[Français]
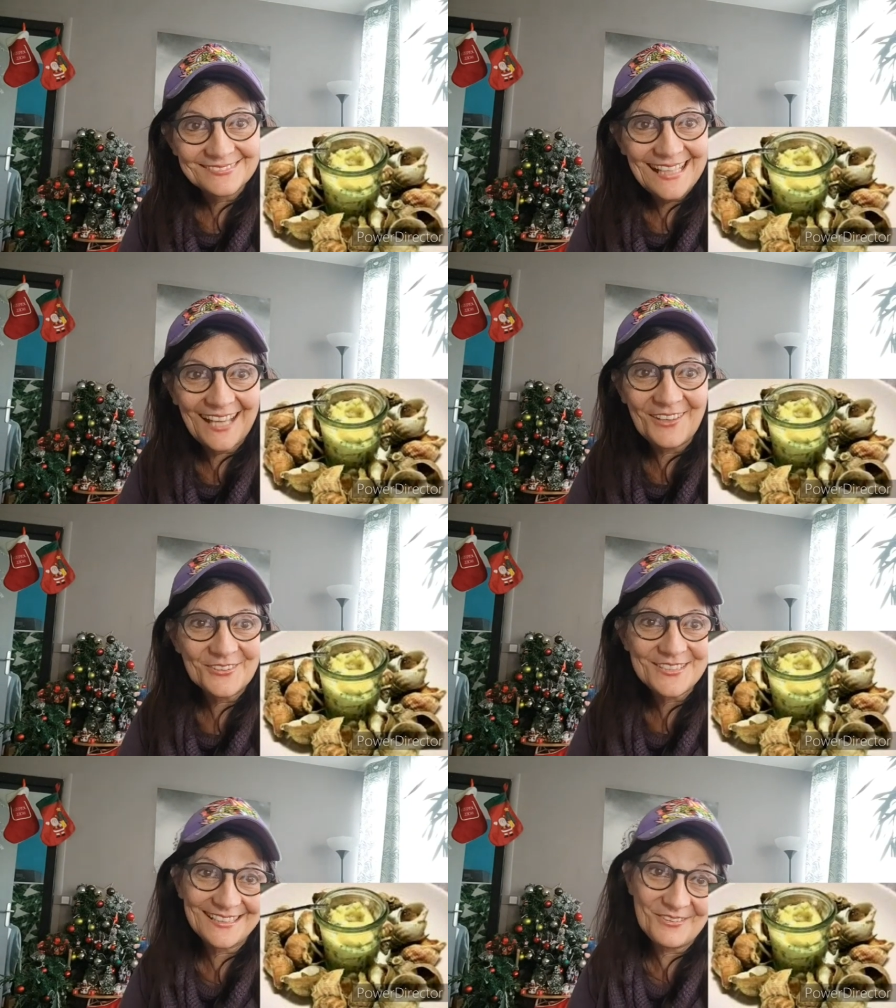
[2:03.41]

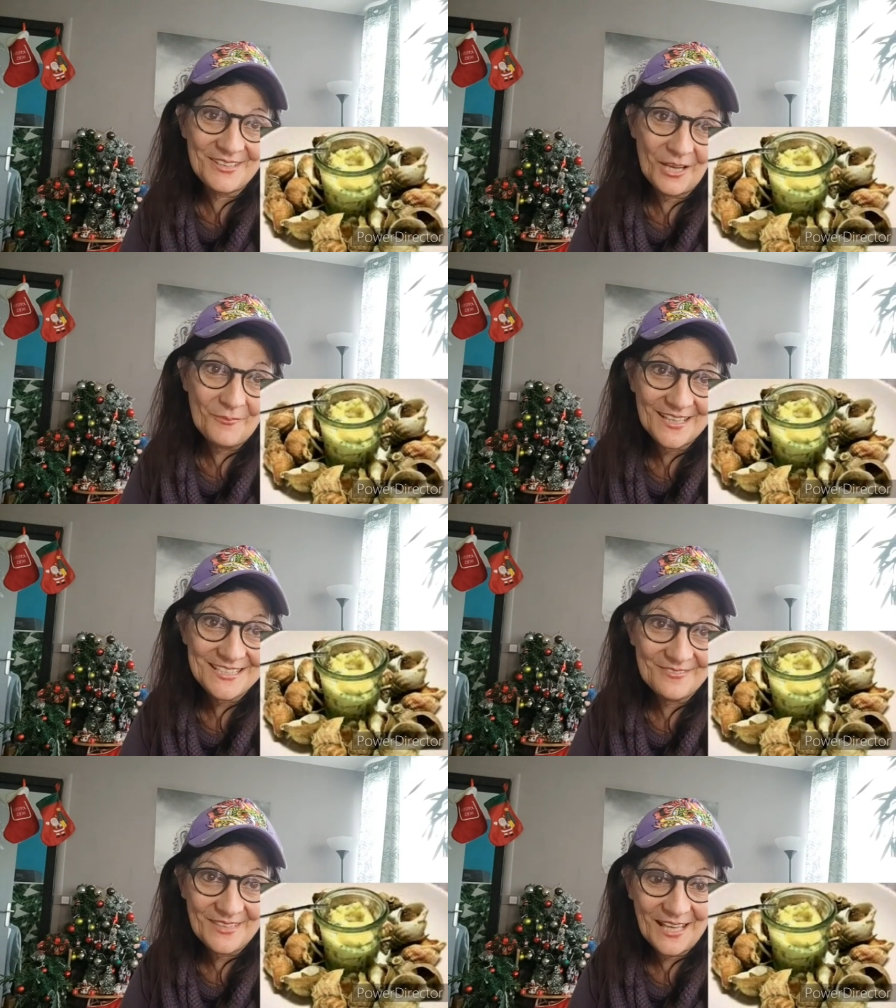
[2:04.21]
Alors, il y en a plein que
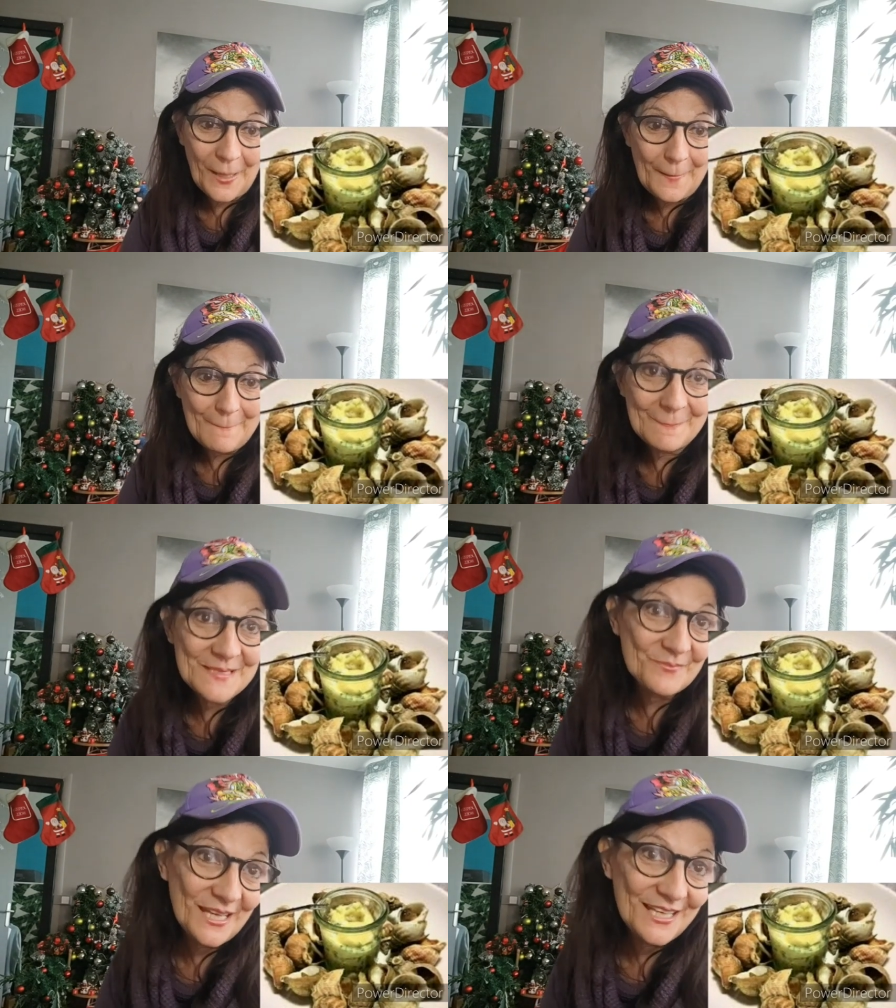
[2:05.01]
j'aime bien.
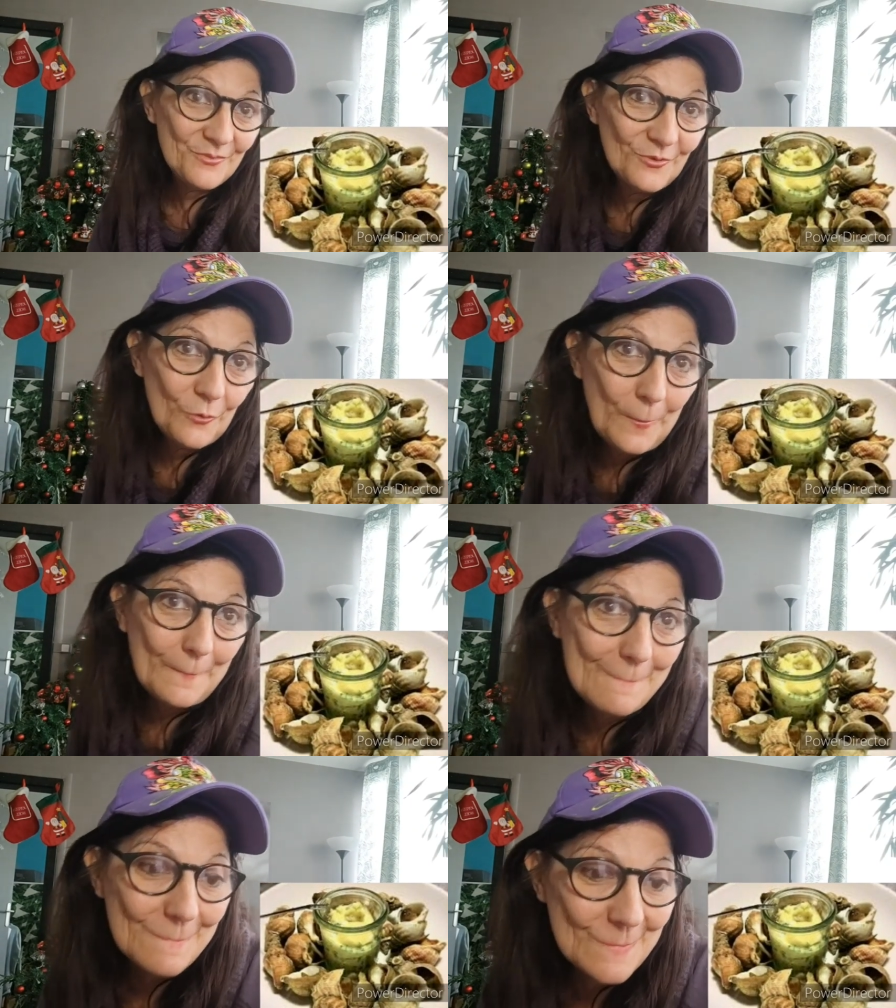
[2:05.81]
J'aime bien les bulots
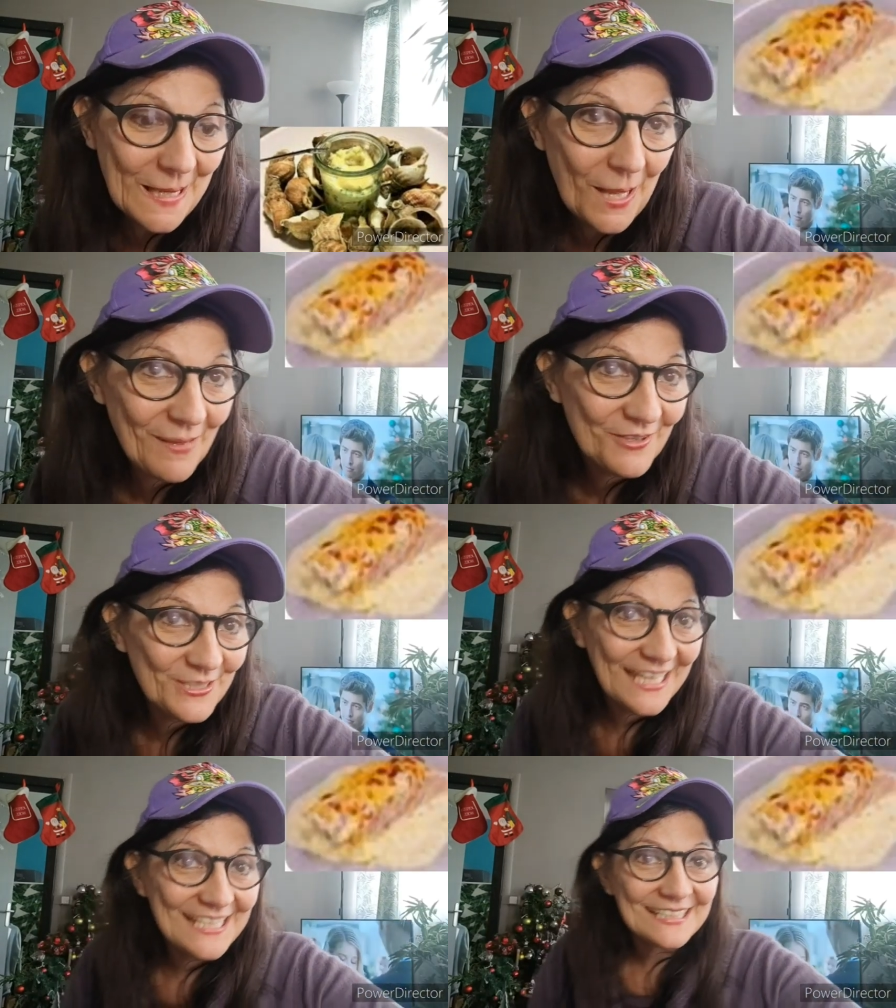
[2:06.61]
à la
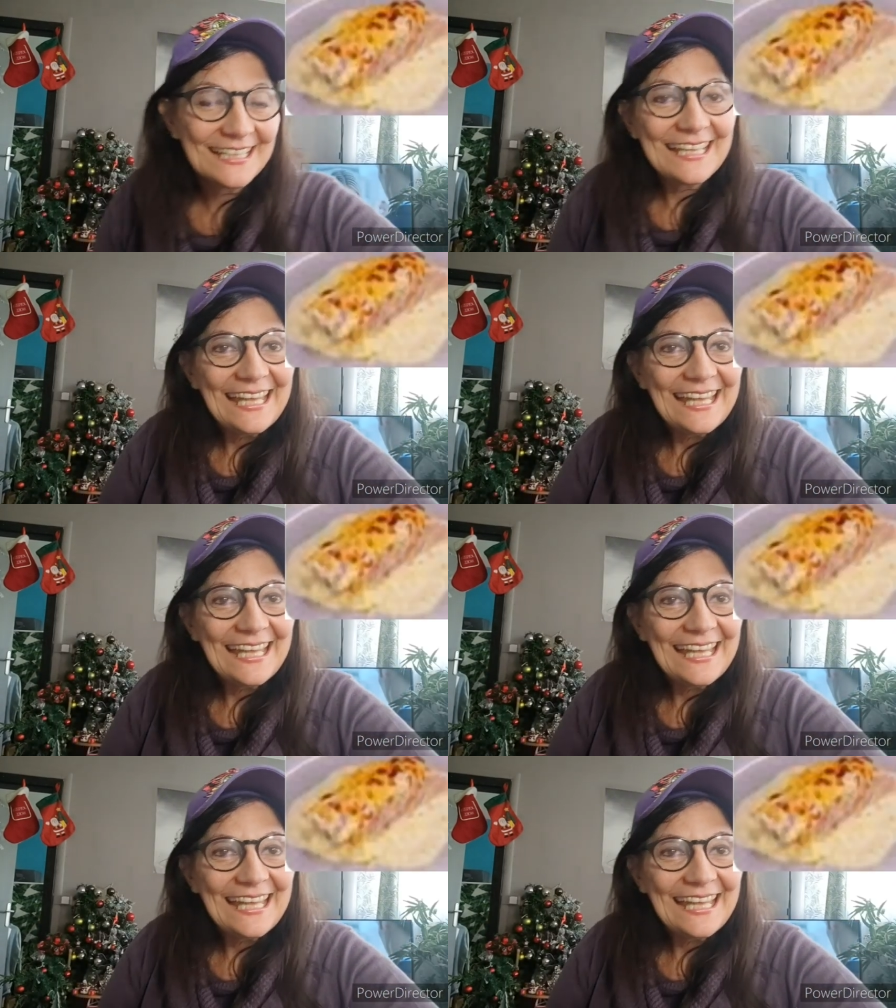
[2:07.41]
mayonnaise.